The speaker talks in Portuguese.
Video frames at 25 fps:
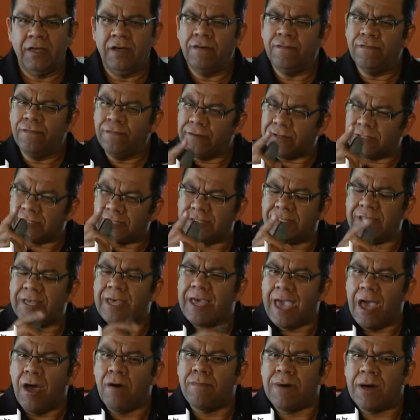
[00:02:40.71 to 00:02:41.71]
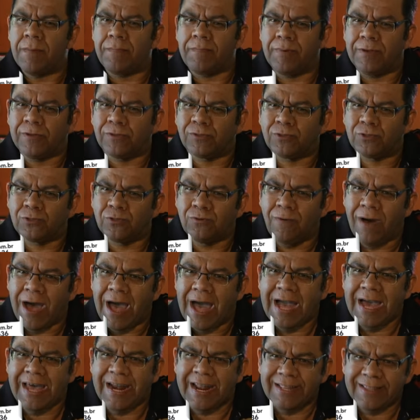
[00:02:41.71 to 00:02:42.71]
Você é uma pessoa
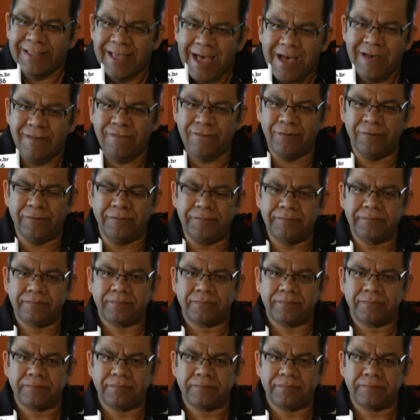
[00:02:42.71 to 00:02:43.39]
agradável